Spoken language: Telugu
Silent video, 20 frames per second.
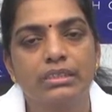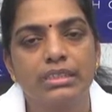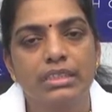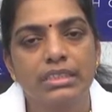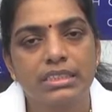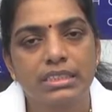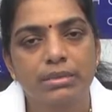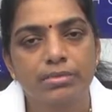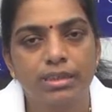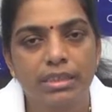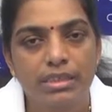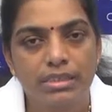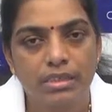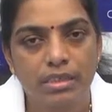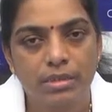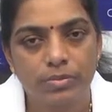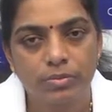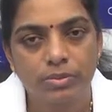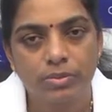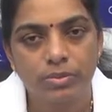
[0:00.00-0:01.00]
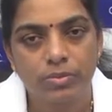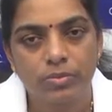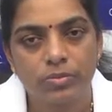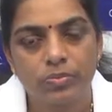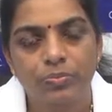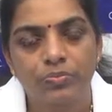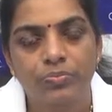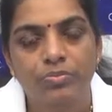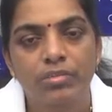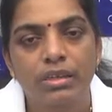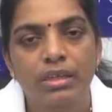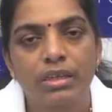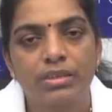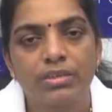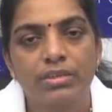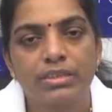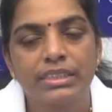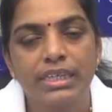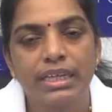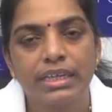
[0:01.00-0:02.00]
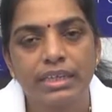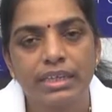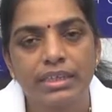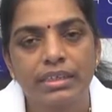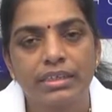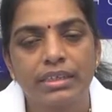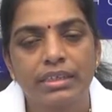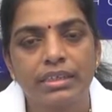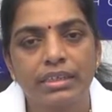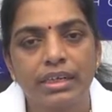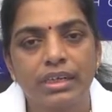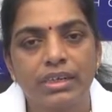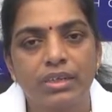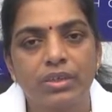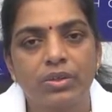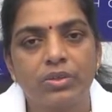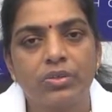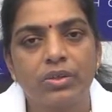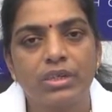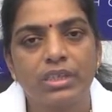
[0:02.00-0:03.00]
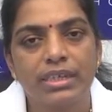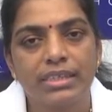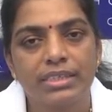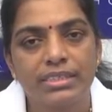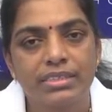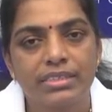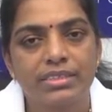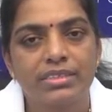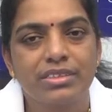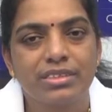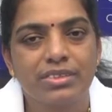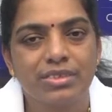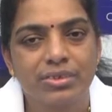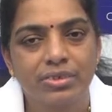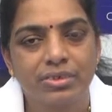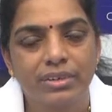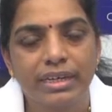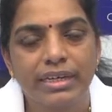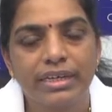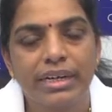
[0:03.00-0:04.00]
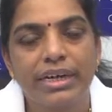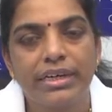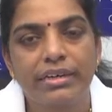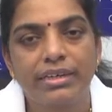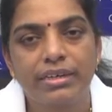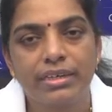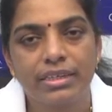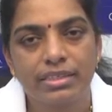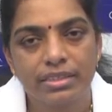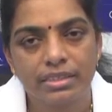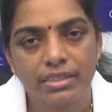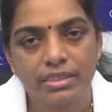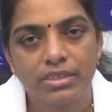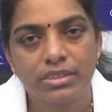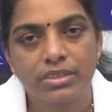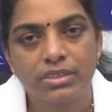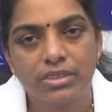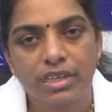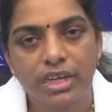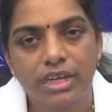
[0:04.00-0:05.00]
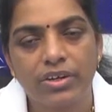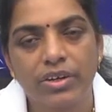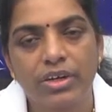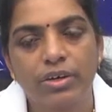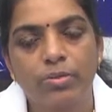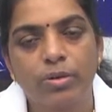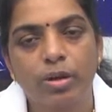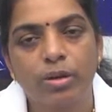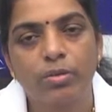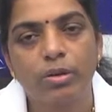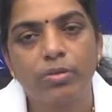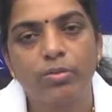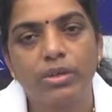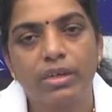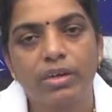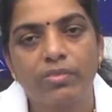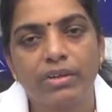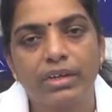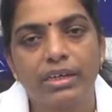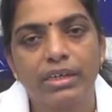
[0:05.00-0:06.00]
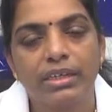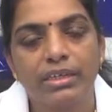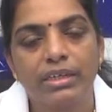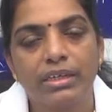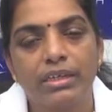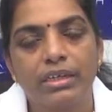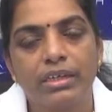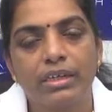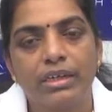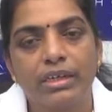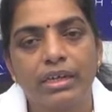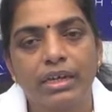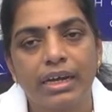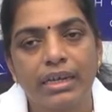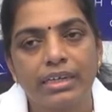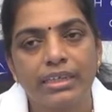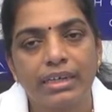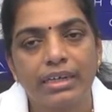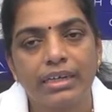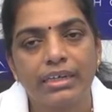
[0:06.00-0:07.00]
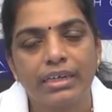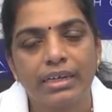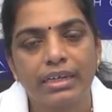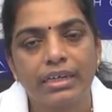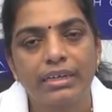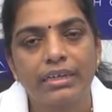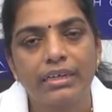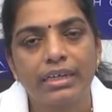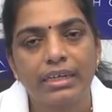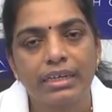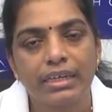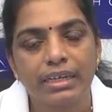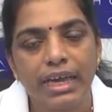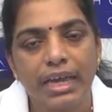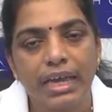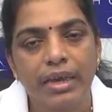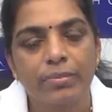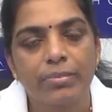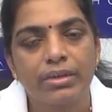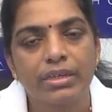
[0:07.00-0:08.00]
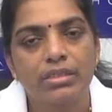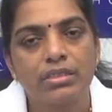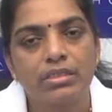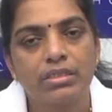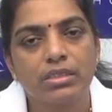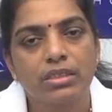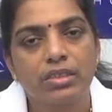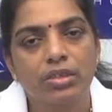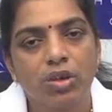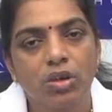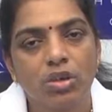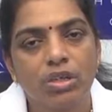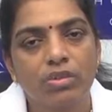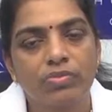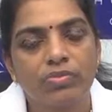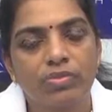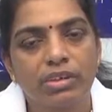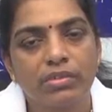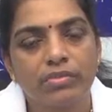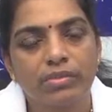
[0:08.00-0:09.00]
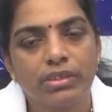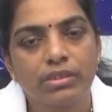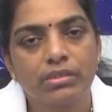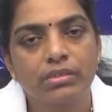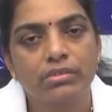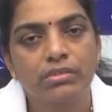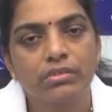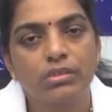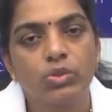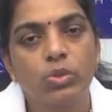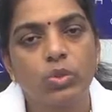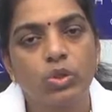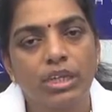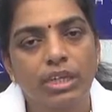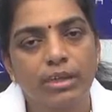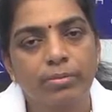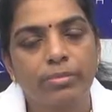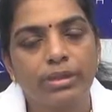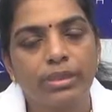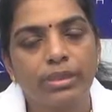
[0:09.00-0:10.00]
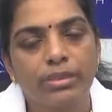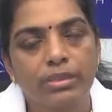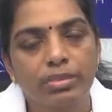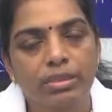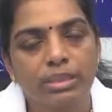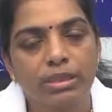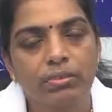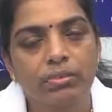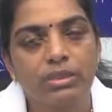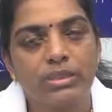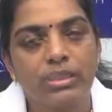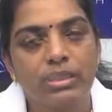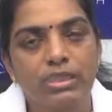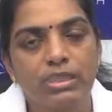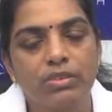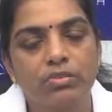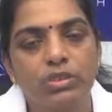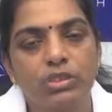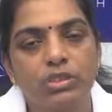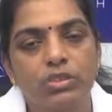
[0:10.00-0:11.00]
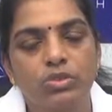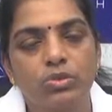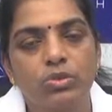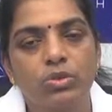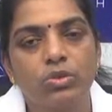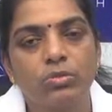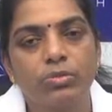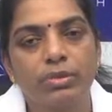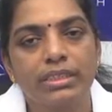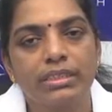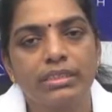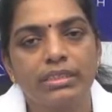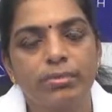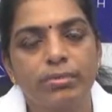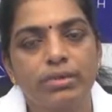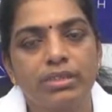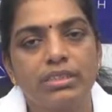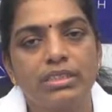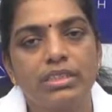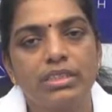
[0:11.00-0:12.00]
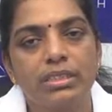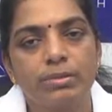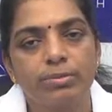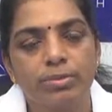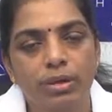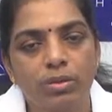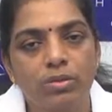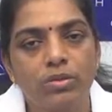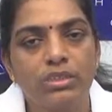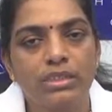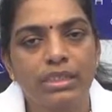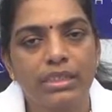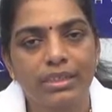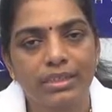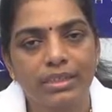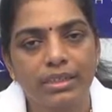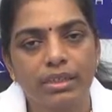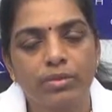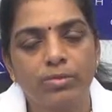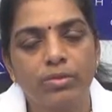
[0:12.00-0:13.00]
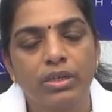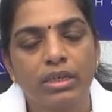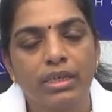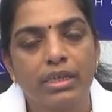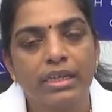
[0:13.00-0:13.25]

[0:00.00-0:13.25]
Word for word: సిస్టమ్కి సరిపోదు సో సెకండ్ థింగ్ దాంట్లో కొన్ని రెస్ట్రిక్షన్స్ ఉంటాయి డైటరీ రెస్ట్రిక్షన్స్ థైరాయిడ్ ప్రాబ్లం ఉన్న వాళ్ళకి అదేంటా అంటే క్యాబేజీ కాలీఫ్లవర్ సోయాబీన్తో సంబంధించిన వస్తువులు ప్లస్ బ్రసల్ స్ప్రౌట్స్ అని అంటాం